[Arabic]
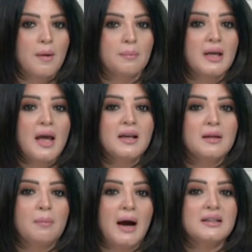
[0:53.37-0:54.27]

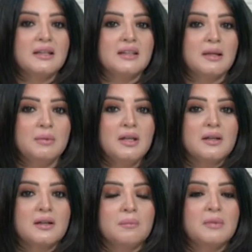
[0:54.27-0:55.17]
بجانب عدد
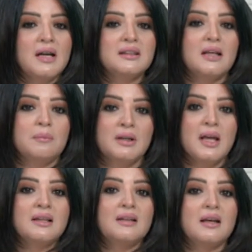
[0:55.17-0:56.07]
كبير من
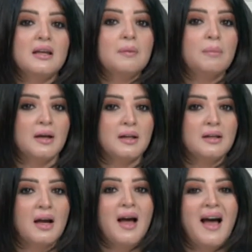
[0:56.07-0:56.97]
التأمينات
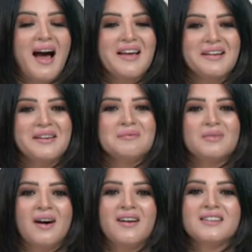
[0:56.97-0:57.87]
الإجبارية
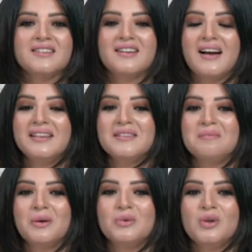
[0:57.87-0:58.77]
هيكلمنا أكتر عن
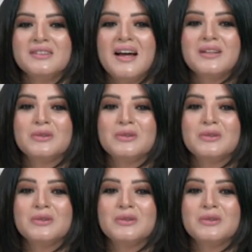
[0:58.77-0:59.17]
الموضوع ده